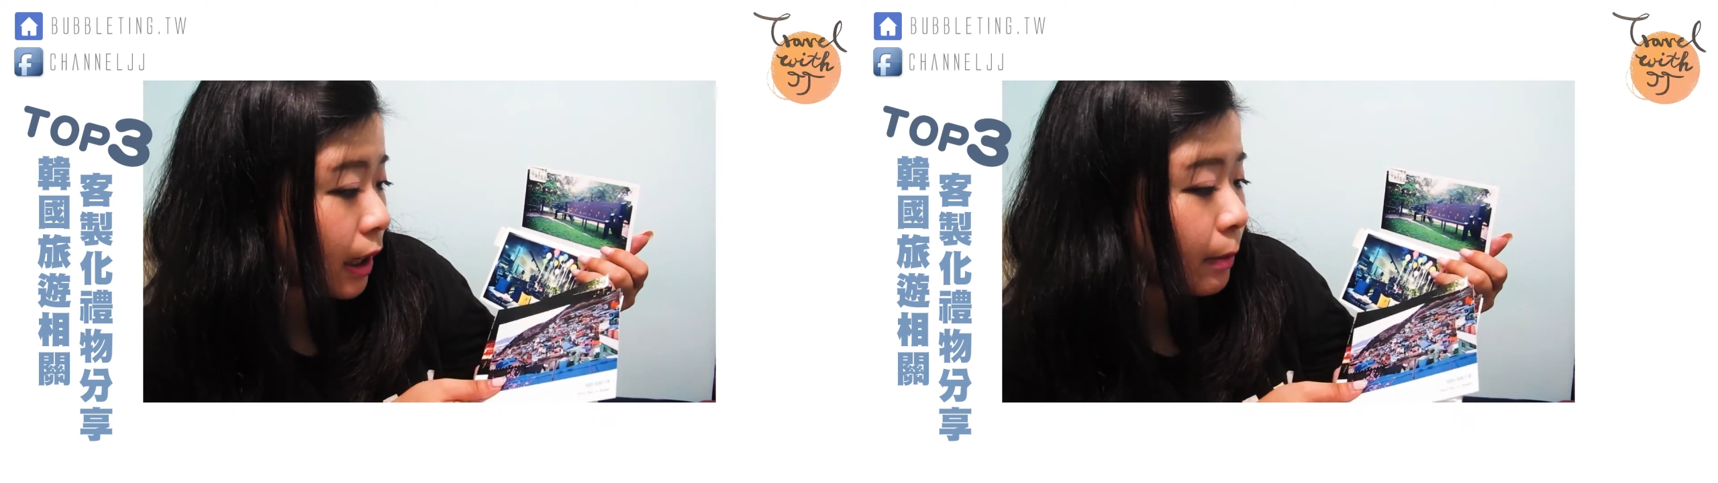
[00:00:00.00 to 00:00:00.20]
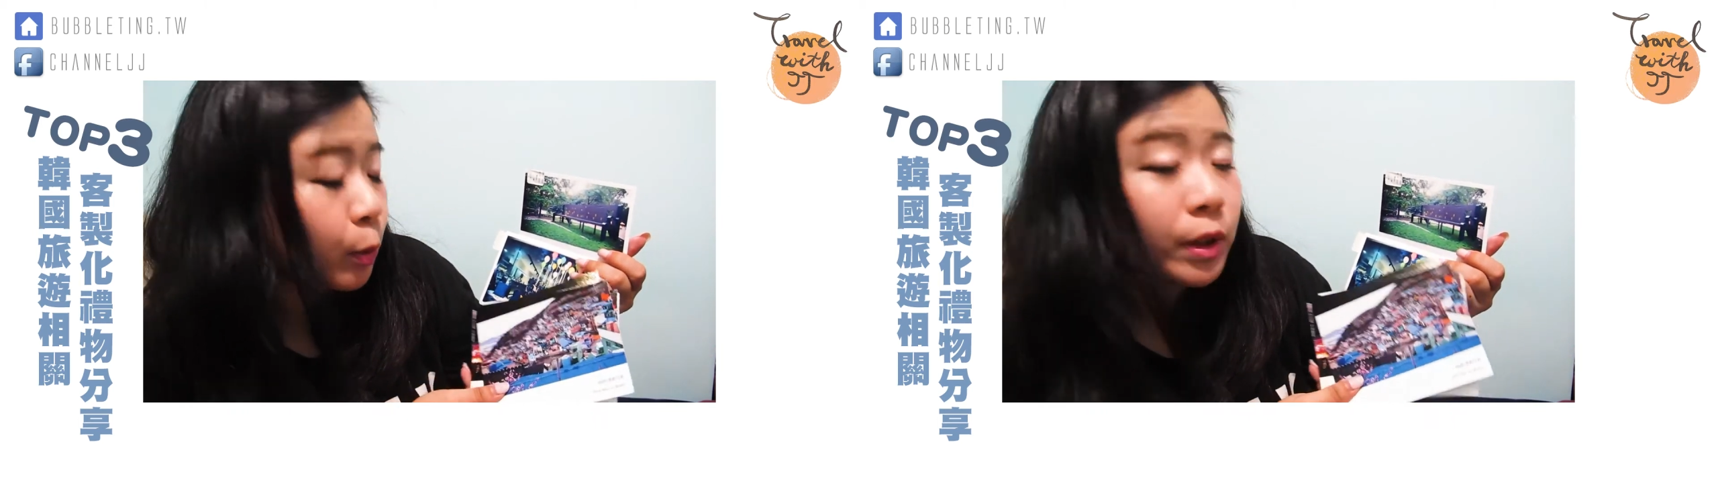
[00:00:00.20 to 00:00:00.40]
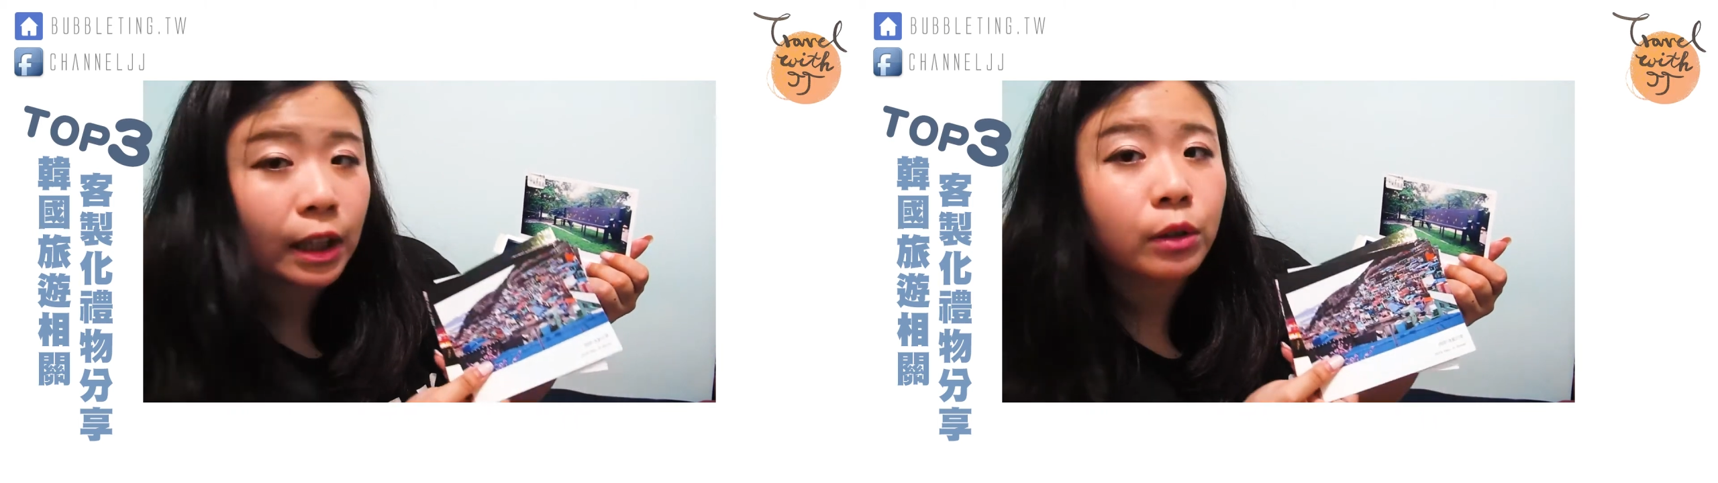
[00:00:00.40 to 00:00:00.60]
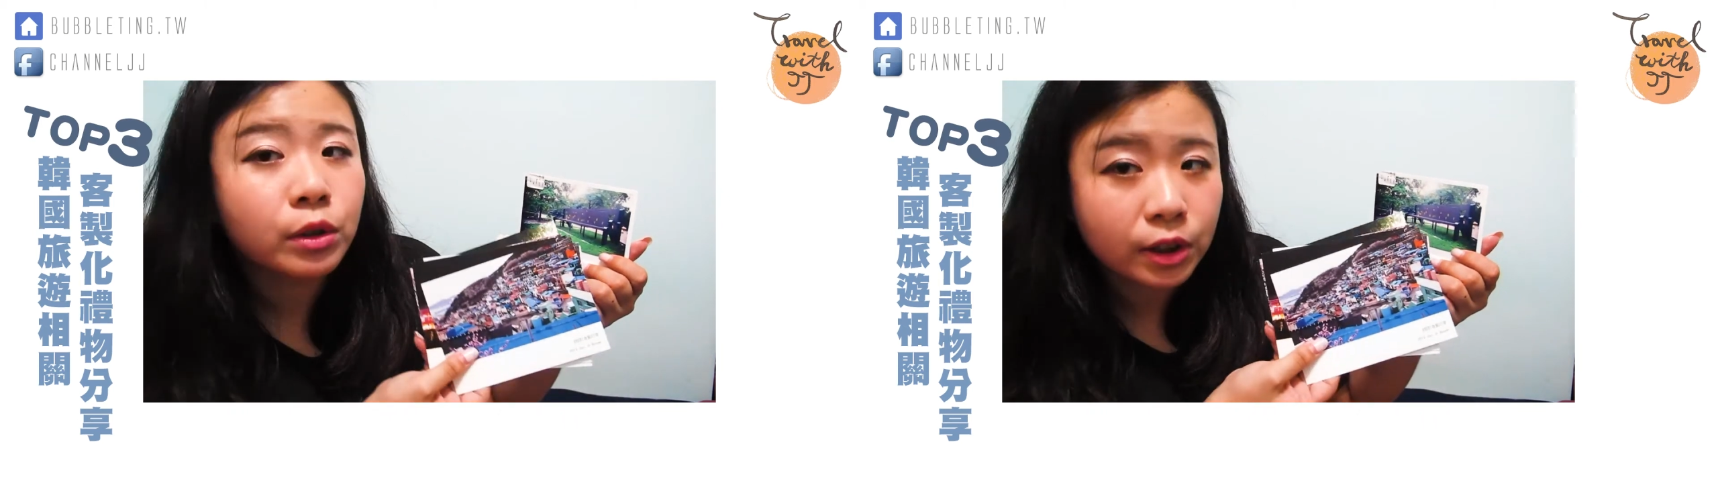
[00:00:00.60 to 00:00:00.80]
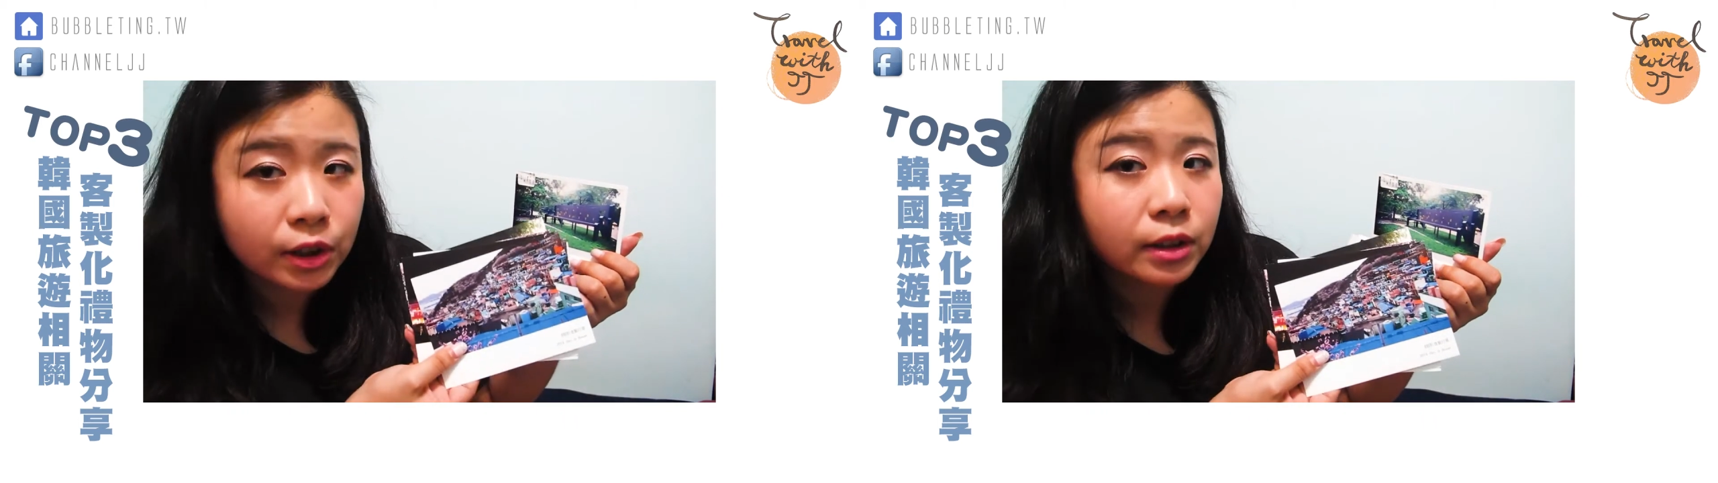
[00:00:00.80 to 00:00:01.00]
实它们摸起来都
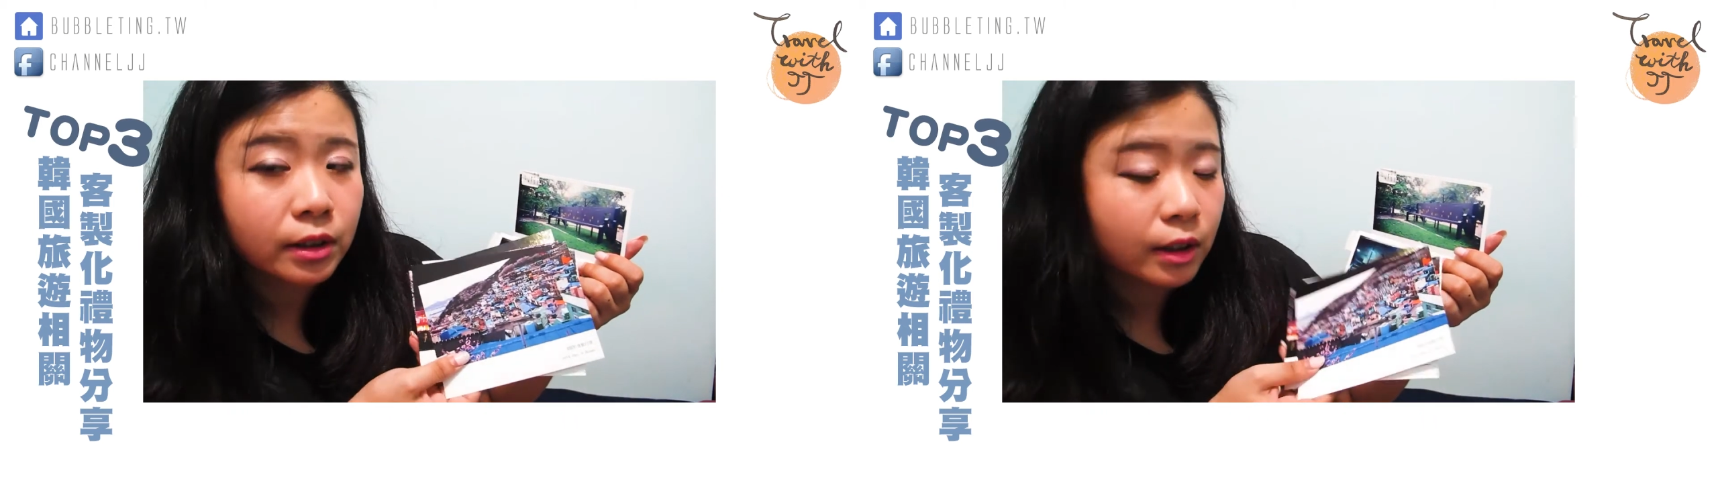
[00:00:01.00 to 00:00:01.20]
是纸，